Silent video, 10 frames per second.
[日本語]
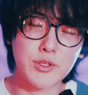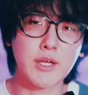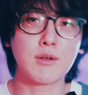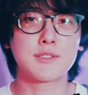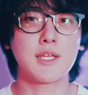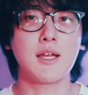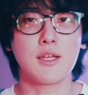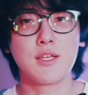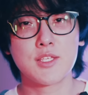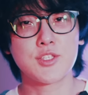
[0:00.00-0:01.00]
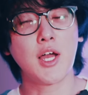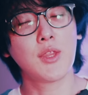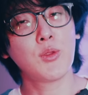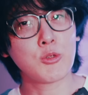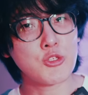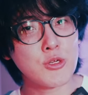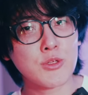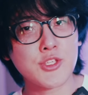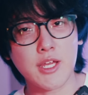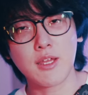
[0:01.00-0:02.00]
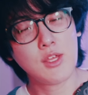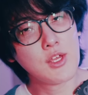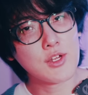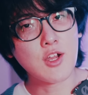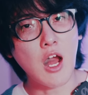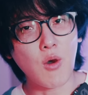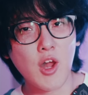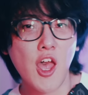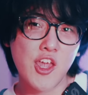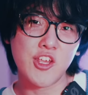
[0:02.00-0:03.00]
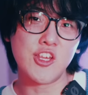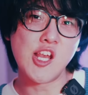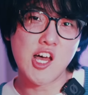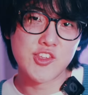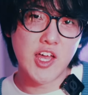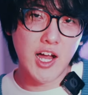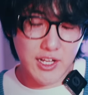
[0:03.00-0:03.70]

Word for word: 太朗さん、佐藤二朗さん、河合里奈さ